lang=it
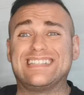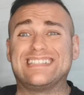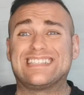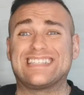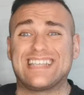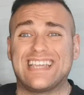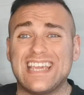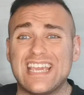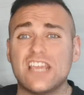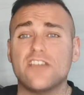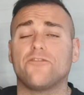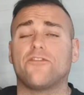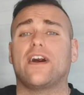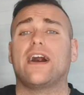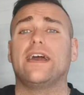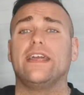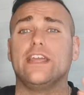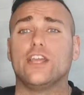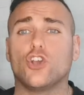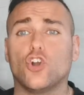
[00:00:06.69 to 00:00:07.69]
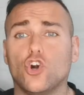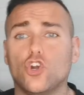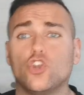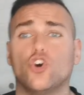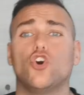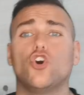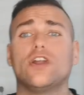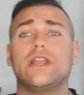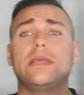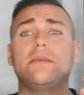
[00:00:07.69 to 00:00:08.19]
schifa i
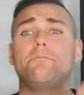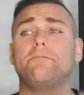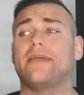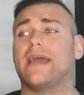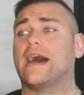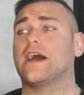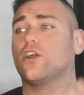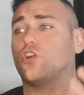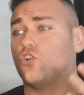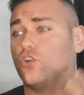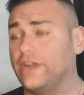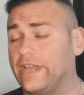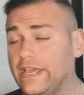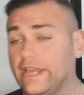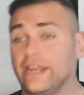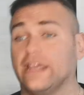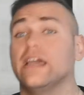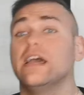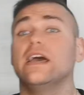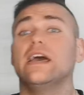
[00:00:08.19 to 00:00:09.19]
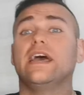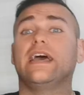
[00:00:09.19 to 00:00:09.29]
colori bianco-neri.